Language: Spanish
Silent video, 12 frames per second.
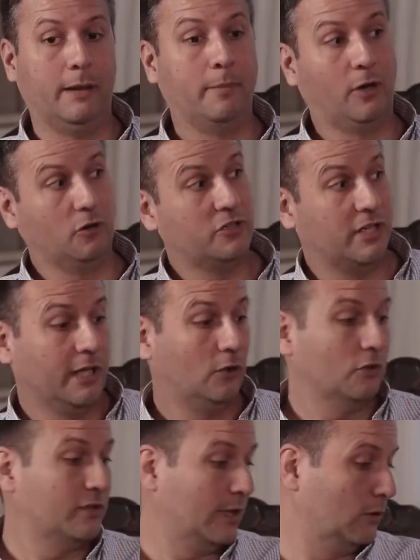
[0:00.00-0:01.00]
para perros
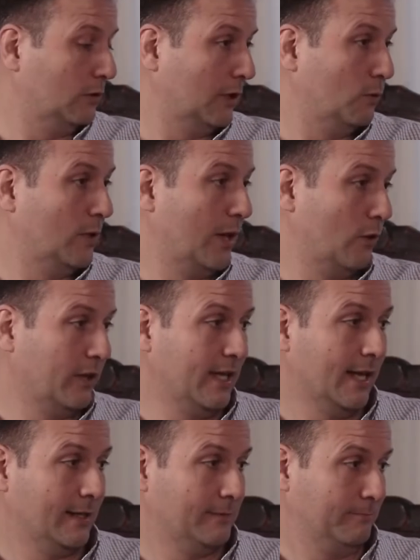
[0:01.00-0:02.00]
chiquitos esto te dura dos
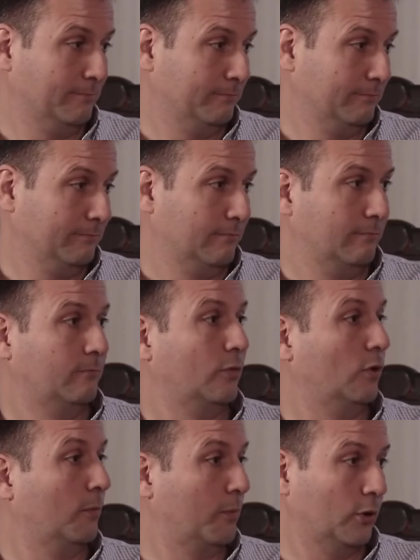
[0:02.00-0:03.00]
días
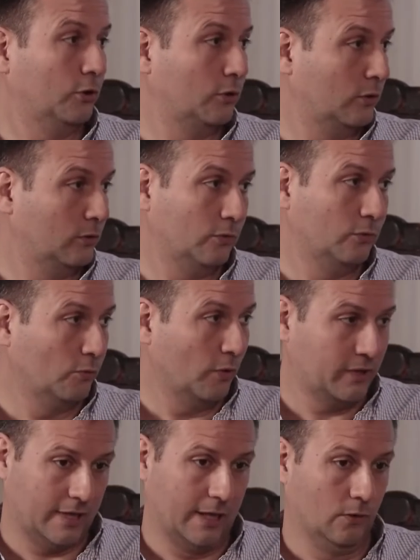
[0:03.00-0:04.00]
por lo pronto
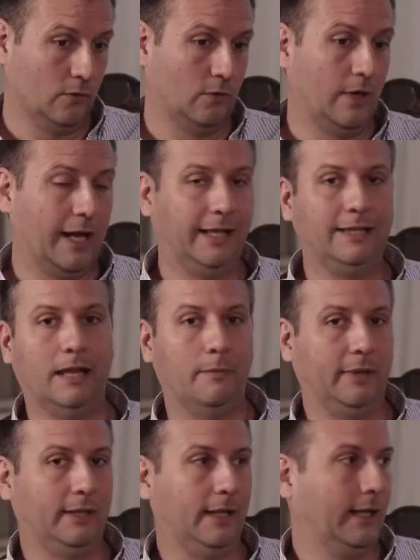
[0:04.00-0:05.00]
no es algo
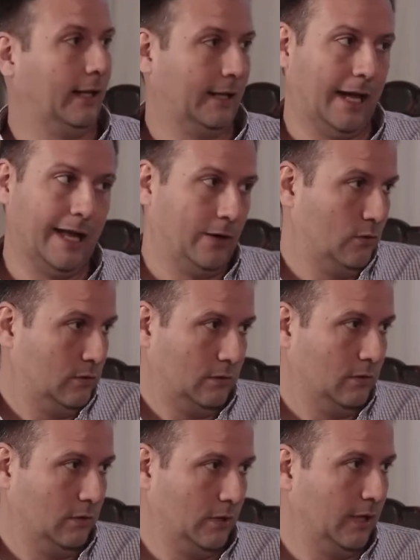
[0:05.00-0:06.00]
altamente caro,
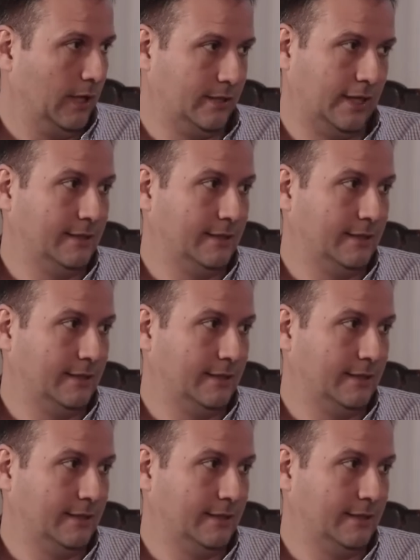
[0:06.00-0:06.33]
es